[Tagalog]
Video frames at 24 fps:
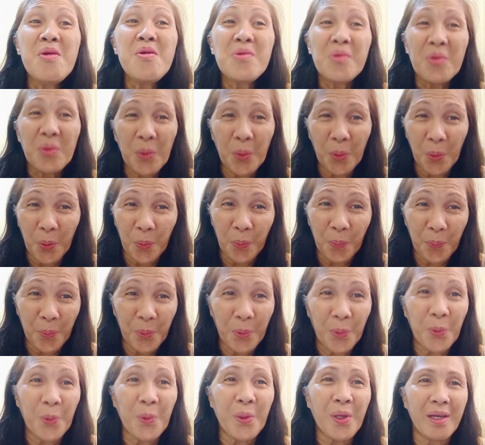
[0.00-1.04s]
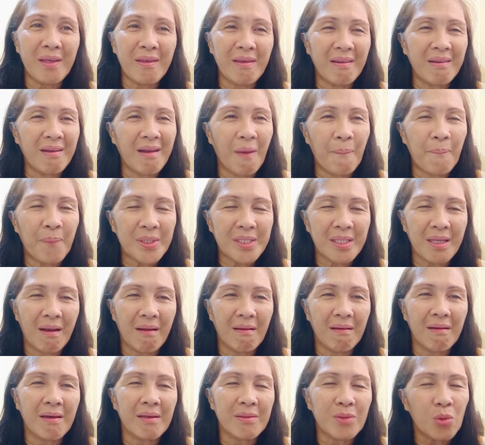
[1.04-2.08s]
wow! Kaya dapat talaga
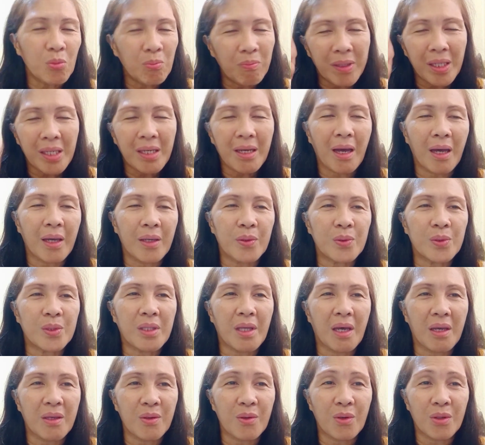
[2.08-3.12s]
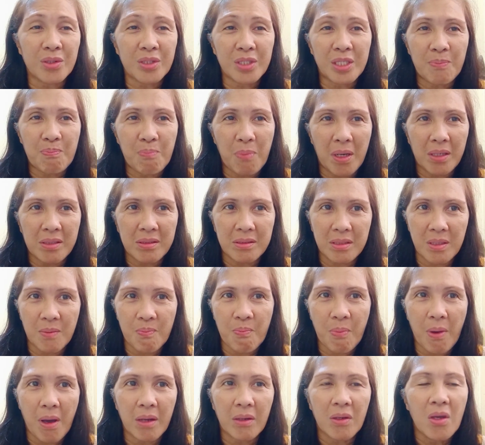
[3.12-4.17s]
dubli kayo tayo at
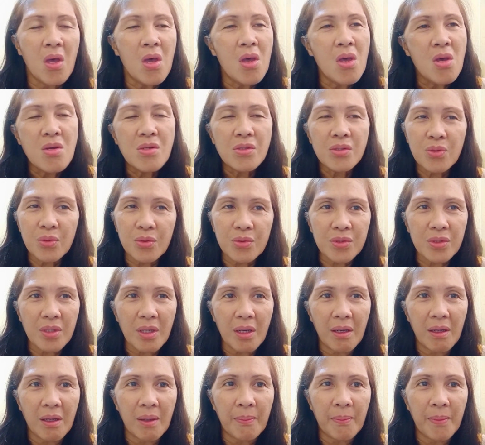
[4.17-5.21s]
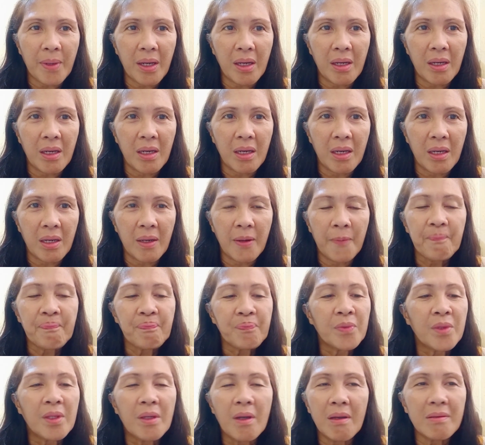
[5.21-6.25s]
sipag-sipag. So sa mga
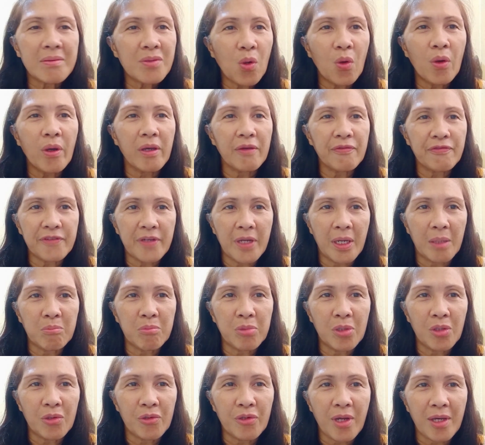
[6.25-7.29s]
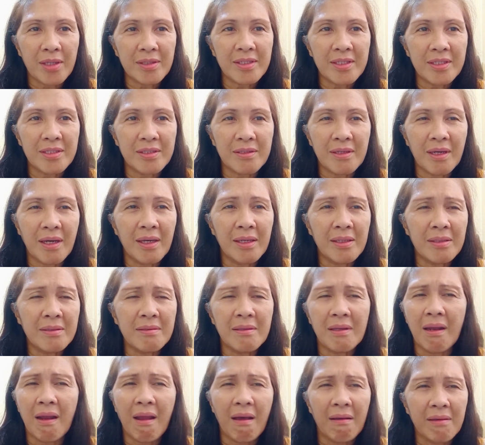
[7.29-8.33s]
OFW natin dyan na
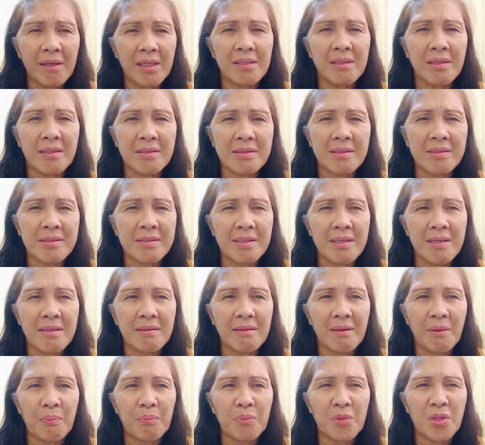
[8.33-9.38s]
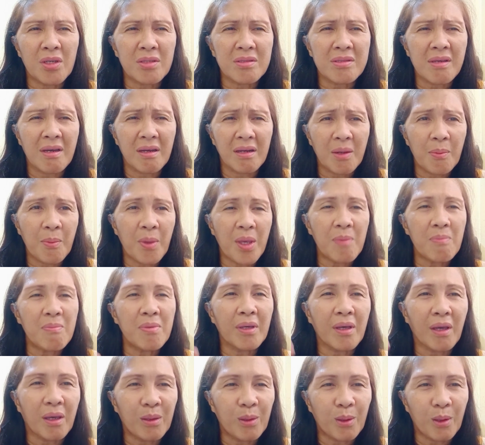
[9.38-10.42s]
laging nagsisikap na sana maibigay
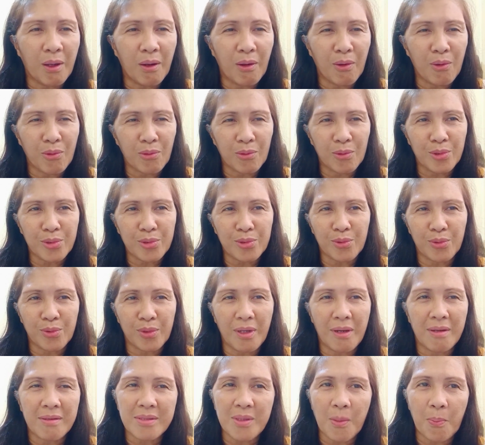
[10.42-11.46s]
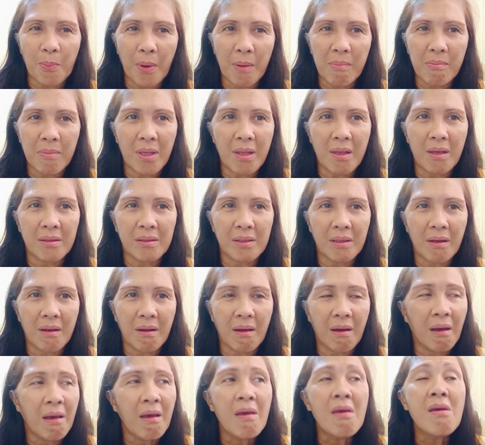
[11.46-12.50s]
nila yung gusto nila sa pamilya nila.
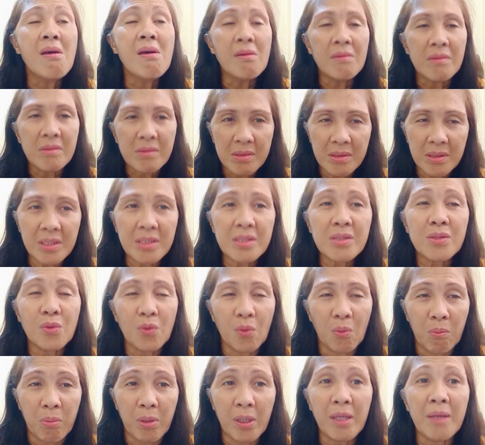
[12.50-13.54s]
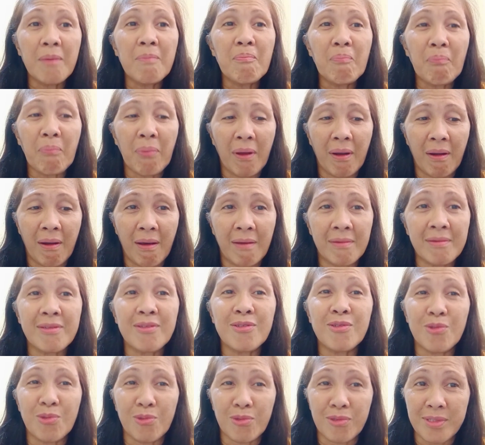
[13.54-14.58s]
Sis, dublihin pa natin
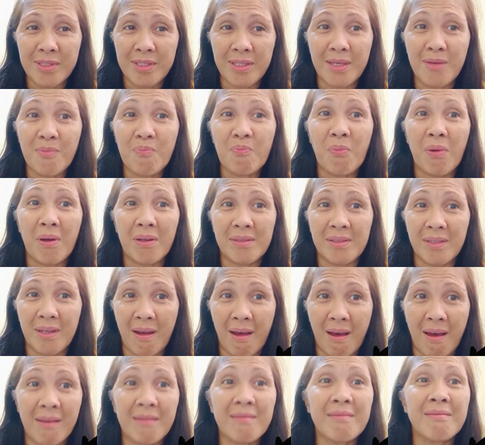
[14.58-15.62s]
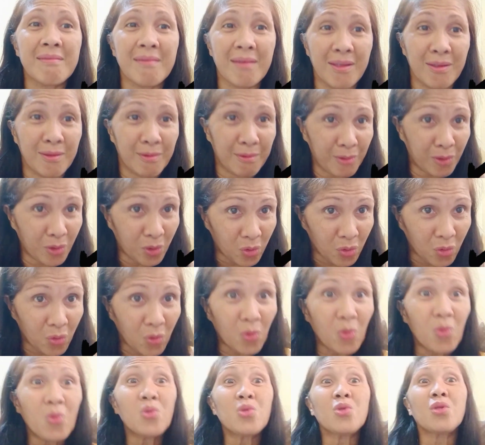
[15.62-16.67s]
yung sipag natin.
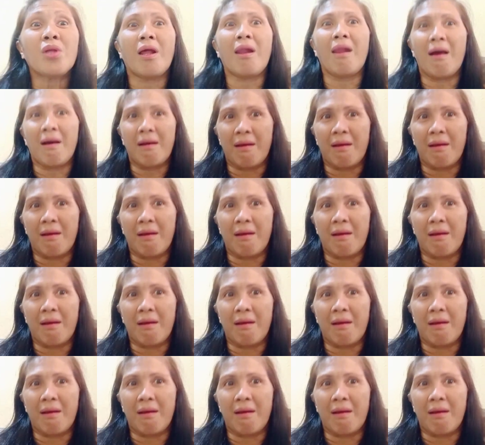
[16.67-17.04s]
True talaga